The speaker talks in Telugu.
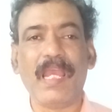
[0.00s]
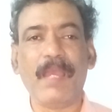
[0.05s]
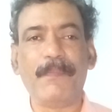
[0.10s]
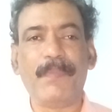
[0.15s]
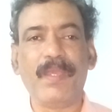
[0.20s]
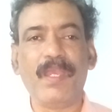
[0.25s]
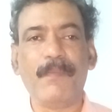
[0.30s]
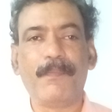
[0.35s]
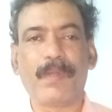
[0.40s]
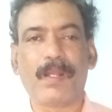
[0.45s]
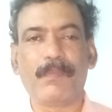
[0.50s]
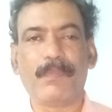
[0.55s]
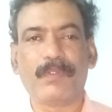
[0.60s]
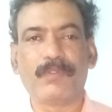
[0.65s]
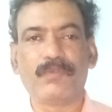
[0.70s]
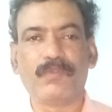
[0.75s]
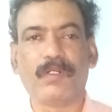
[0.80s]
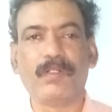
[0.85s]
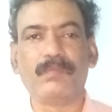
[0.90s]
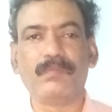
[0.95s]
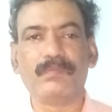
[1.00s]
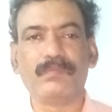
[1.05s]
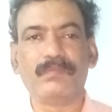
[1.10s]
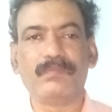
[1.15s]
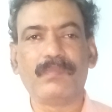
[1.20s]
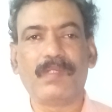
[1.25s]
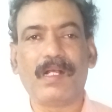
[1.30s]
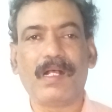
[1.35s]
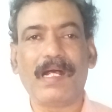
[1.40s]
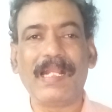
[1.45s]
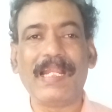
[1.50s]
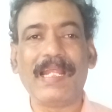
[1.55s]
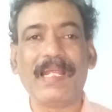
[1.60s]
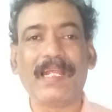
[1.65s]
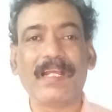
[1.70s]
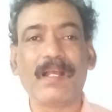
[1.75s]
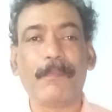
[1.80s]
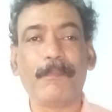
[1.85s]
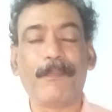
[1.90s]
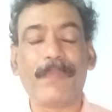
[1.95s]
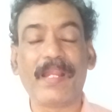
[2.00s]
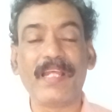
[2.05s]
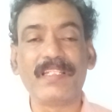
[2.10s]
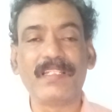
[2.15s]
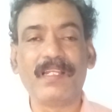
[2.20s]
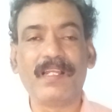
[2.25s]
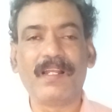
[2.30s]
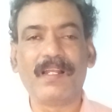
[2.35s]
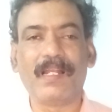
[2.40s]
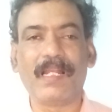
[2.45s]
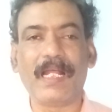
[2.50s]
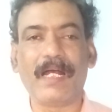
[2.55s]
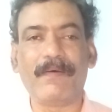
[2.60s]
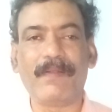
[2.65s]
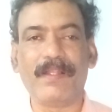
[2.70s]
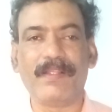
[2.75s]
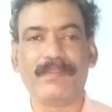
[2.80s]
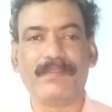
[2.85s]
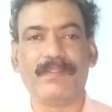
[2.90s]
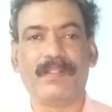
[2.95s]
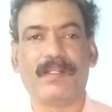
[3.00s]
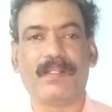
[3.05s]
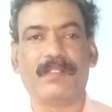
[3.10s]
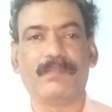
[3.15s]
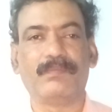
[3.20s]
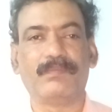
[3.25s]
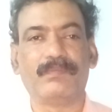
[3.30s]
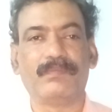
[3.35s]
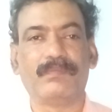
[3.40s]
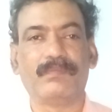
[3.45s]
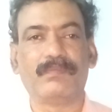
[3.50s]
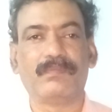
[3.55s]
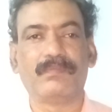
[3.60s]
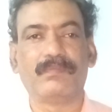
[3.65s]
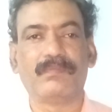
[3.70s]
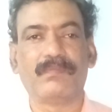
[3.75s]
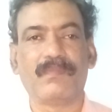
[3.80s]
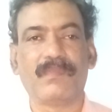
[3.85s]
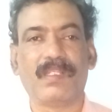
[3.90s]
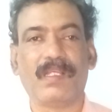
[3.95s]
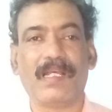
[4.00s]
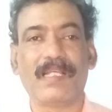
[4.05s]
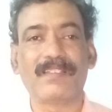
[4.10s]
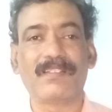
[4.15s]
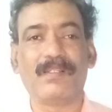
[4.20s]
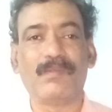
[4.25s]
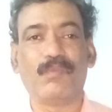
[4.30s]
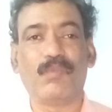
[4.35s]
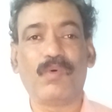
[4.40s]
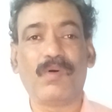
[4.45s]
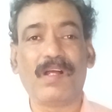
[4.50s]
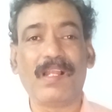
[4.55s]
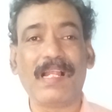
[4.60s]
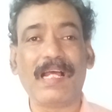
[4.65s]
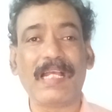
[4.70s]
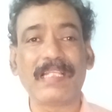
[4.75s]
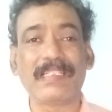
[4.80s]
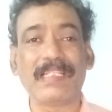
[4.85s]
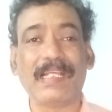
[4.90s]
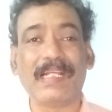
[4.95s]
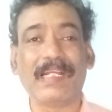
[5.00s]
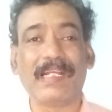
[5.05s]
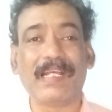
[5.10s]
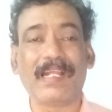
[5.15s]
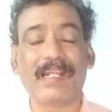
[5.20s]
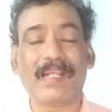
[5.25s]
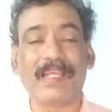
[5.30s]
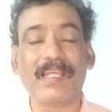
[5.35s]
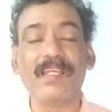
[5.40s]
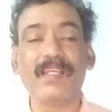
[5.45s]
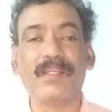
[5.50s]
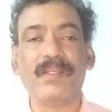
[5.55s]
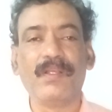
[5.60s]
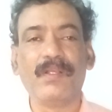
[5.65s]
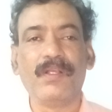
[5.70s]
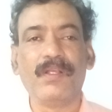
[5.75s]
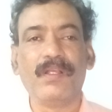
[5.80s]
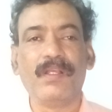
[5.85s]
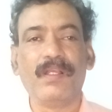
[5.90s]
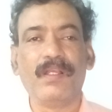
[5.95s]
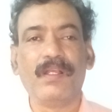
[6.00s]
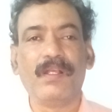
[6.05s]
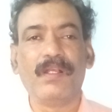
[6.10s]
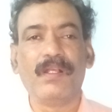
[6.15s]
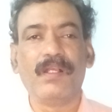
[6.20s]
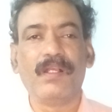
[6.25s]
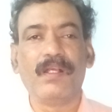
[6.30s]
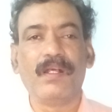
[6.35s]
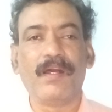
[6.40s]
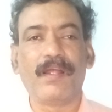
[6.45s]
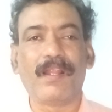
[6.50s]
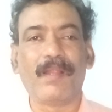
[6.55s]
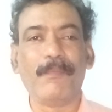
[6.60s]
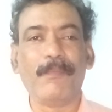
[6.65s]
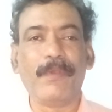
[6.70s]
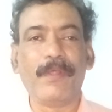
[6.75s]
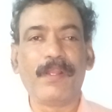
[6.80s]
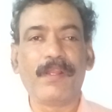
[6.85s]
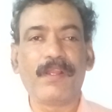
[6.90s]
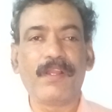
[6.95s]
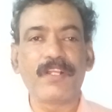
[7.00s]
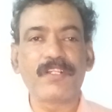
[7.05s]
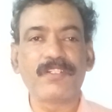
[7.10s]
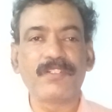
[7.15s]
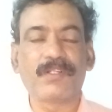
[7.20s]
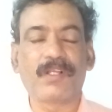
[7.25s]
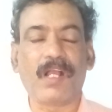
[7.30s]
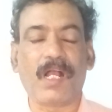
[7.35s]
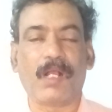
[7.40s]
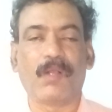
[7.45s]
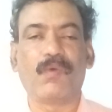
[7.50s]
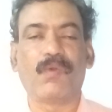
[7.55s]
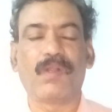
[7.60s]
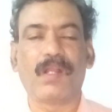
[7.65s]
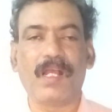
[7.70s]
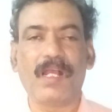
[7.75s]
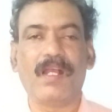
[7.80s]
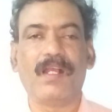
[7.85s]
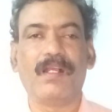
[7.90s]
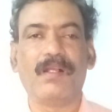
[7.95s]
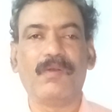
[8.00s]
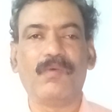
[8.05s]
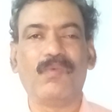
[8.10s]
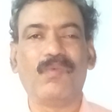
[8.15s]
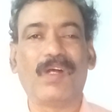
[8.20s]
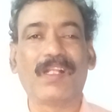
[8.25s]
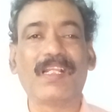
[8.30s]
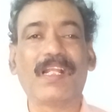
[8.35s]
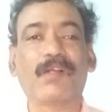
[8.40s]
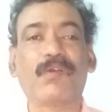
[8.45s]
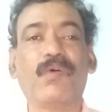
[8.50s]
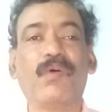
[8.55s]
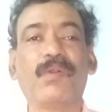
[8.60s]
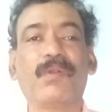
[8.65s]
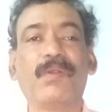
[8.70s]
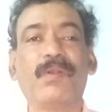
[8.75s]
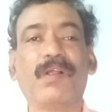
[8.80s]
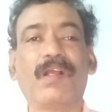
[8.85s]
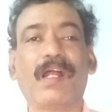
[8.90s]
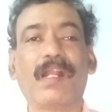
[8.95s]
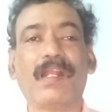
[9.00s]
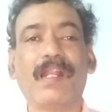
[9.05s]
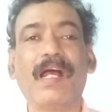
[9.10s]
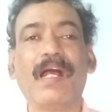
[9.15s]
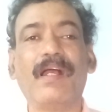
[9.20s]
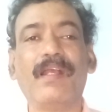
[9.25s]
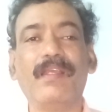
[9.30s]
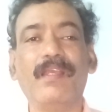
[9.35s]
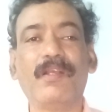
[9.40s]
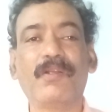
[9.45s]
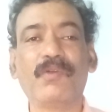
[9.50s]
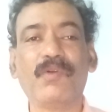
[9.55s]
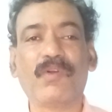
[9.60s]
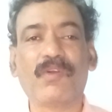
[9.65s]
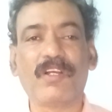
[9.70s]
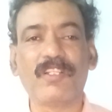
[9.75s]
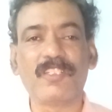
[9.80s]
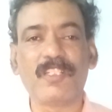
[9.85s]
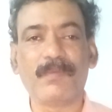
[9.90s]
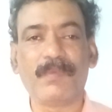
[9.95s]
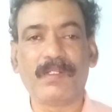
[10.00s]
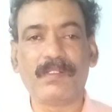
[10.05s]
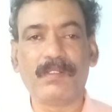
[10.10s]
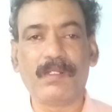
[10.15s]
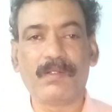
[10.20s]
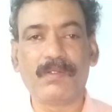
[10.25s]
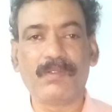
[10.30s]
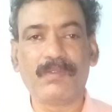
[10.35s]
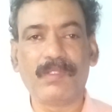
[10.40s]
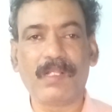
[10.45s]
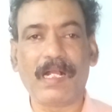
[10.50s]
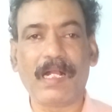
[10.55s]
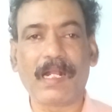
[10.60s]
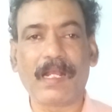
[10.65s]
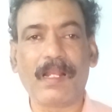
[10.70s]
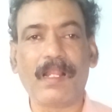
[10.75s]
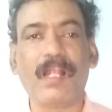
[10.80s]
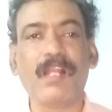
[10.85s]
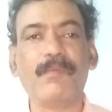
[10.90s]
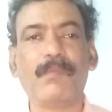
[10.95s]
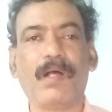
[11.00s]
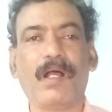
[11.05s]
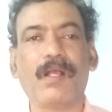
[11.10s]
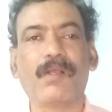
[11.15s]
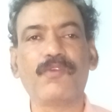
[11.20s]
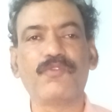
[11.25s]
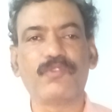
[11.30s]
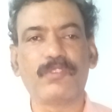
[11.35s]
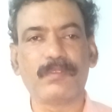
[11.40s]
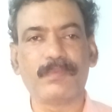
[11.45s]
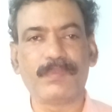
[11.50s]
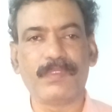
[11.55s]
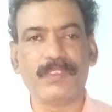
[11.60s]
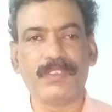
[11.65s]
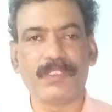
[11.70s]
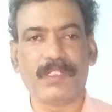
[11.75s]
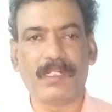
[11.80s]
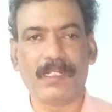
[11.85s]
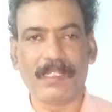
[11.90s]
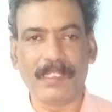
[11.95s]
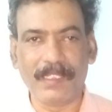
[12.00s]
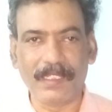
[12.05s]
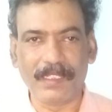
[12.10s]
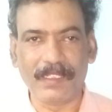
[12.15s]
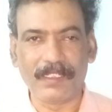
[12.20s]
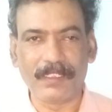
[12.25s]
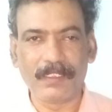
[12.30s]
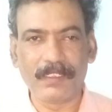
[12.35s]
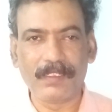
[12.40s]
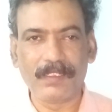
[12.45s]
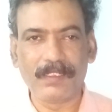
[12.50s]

ఏపీ ప్రభుత్వం అనేక ప్రశ్నలు లేవలెత్తిందంట అసలు బోలా శంకర్కి రెమ్యూనరేషన్ కాకుండా వంద కోట్ల కన్నా ఎక్కువ ఖర్చు పెట్టినట్టు దాఖలాలు మాకు చూపించండి